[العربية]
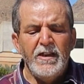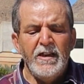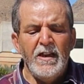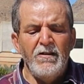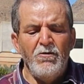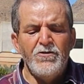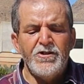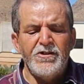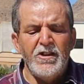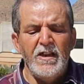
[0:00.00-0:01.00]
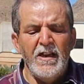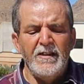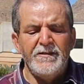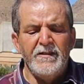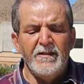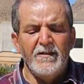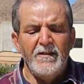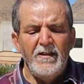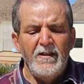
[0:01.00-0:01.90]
إلى الحجج الآتية